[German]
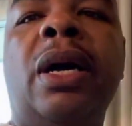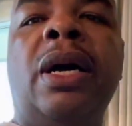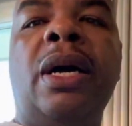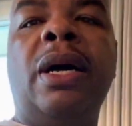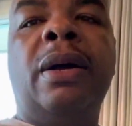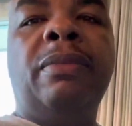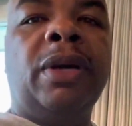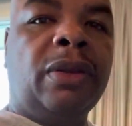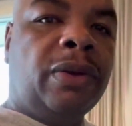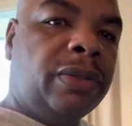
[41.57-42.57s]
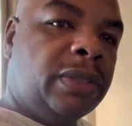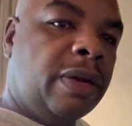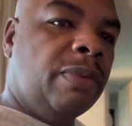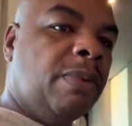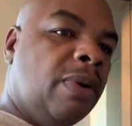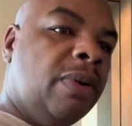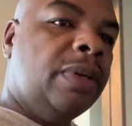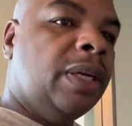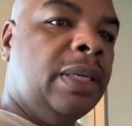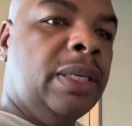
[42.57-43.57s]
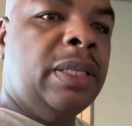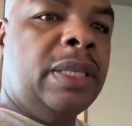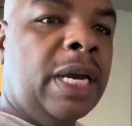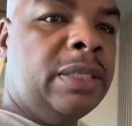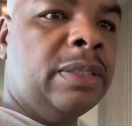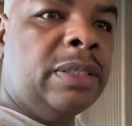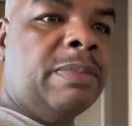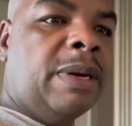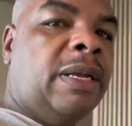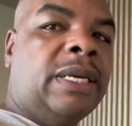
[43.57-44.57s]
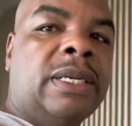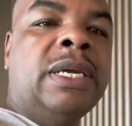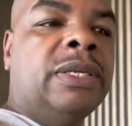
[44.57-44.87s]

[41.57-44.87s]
Meine Rechtsanwälte haben jetzt das Ruder in der Hand und das war's.